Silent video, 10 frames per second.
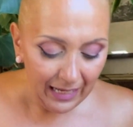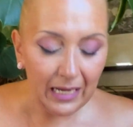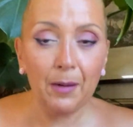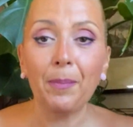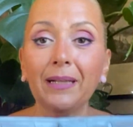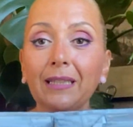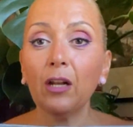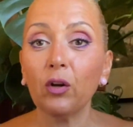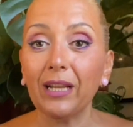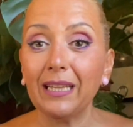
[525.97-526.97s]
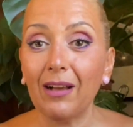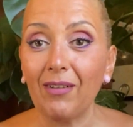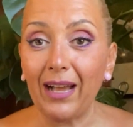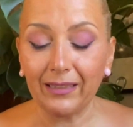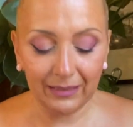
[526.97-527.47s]
il pantalone
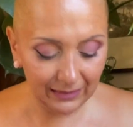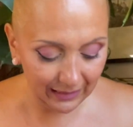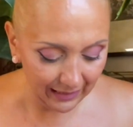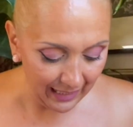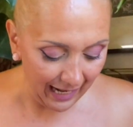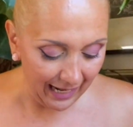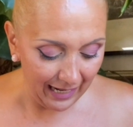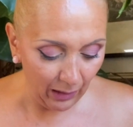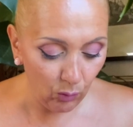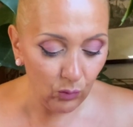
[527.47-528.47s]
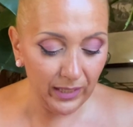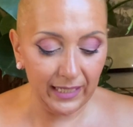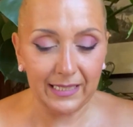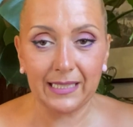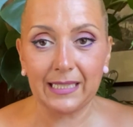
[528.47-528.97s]
davanti alla
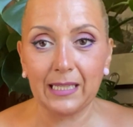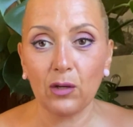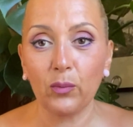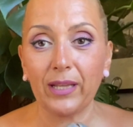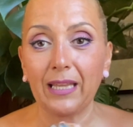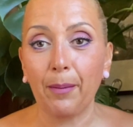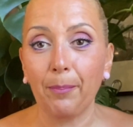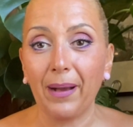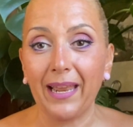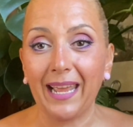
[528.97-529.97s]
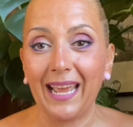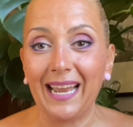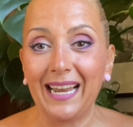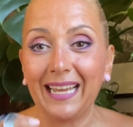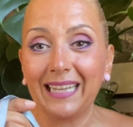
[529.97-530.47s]
coulisse quindi appare
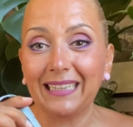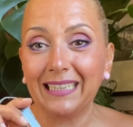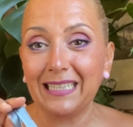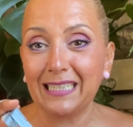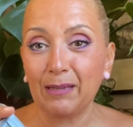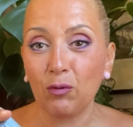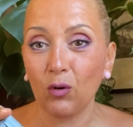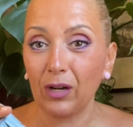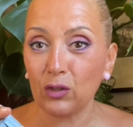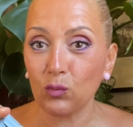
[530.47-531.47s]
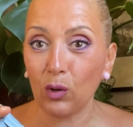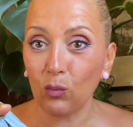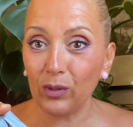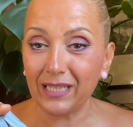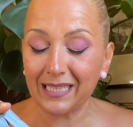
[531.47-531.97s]
elegantissimo con la sua
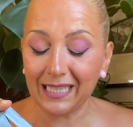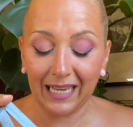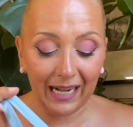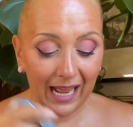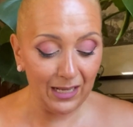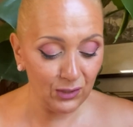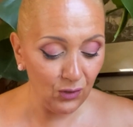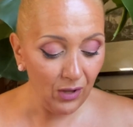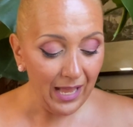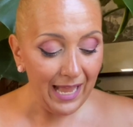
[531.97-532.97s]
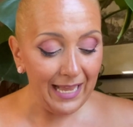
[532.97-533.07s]
coulisse in raso